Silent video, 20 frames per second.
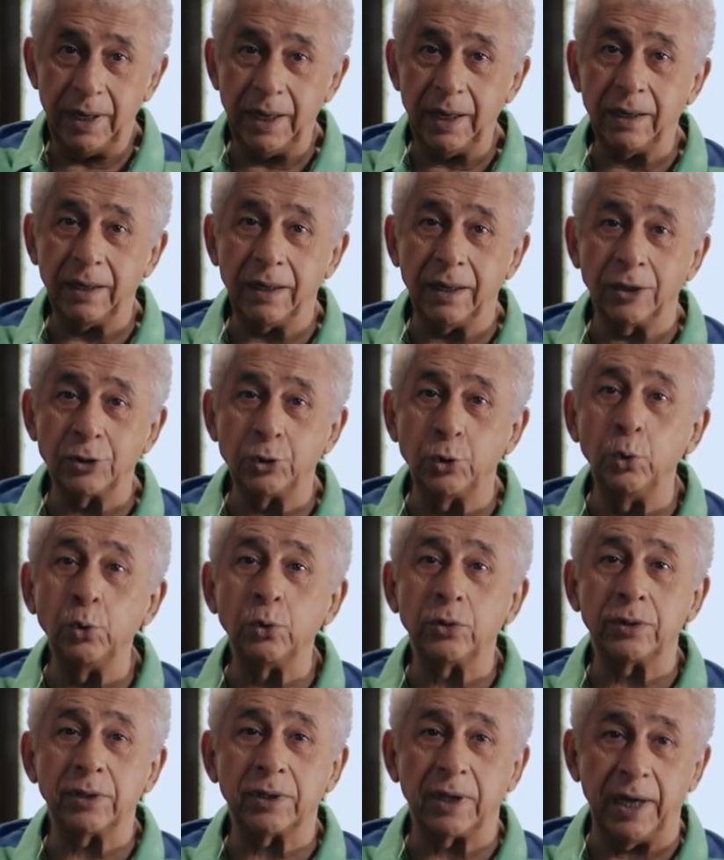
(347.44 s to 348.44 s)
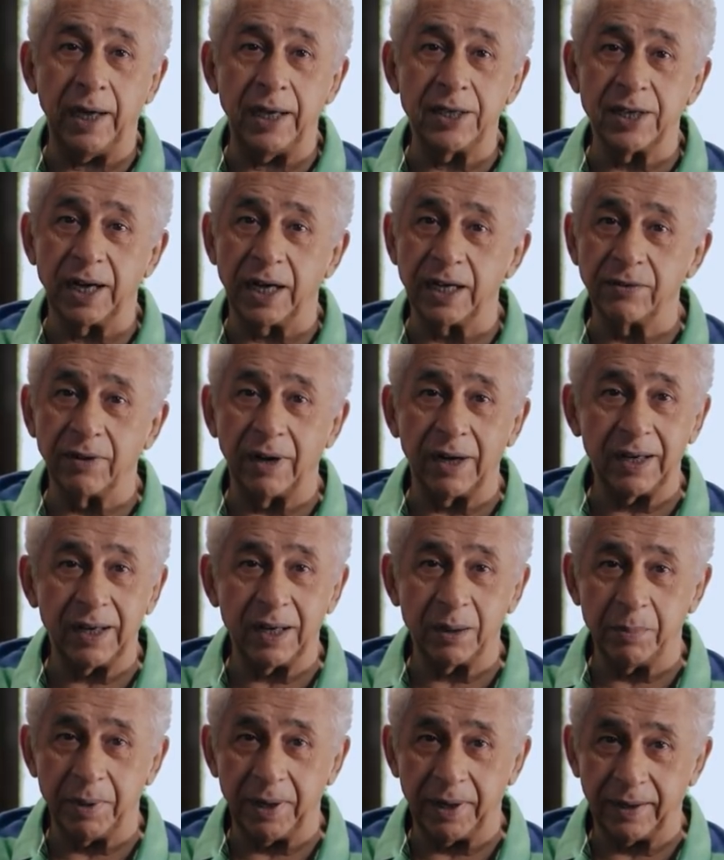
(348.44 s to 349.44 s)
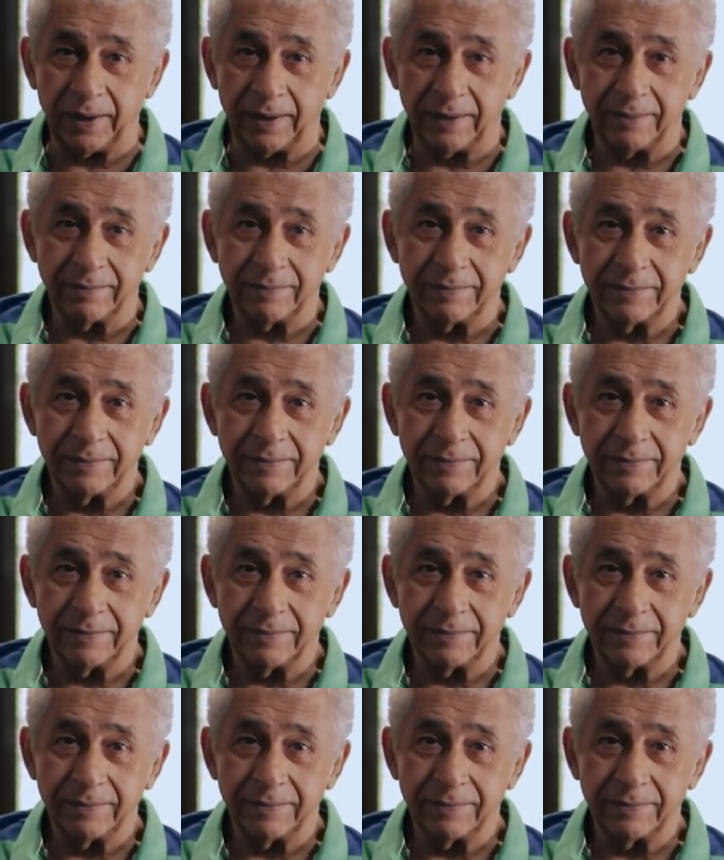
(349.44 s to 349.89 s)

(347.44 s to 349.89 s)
एक अछूत कहे जाने वाले के बेटे